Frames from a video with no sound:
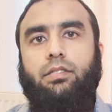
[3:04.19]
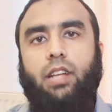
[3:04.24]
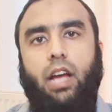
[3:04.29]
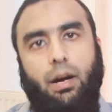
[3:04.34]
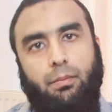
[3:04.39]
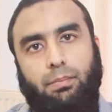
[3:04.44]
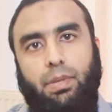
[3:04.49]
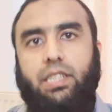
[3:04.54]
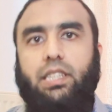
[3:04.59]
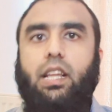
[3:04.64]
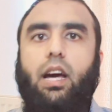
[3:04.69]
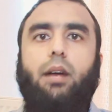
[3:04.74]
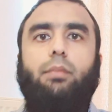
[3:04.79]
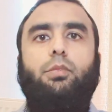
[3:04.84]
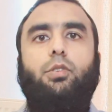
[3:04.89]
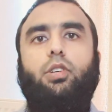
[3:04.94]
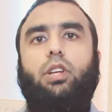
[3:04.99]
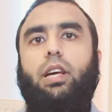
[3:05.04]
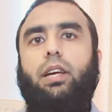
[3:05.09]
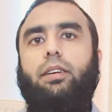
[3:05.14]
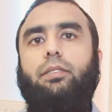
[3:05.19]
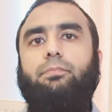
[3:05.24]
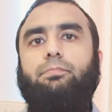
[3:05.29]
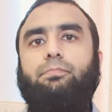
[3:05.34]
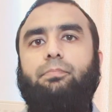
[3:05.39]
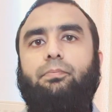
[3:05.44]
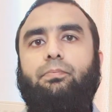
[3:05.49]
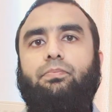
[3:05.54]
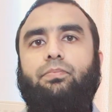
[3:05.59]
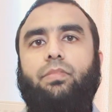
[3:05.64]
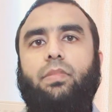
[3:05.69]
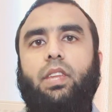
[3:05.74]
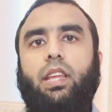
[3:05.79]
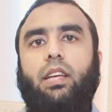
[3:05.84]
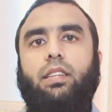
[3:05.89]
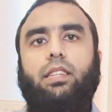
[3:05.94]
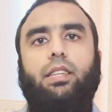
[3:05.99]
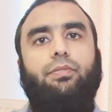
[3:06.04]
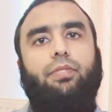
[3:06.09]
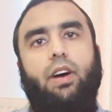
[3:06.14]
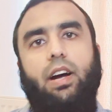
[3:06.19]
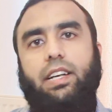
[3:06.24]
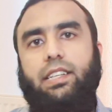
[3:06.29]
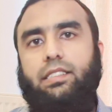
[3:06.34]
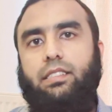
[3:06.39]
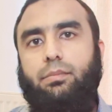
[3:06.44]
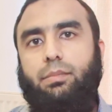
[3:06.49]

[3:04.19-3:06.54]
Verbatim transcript: नाम बदनाम हो रहा है दिफा की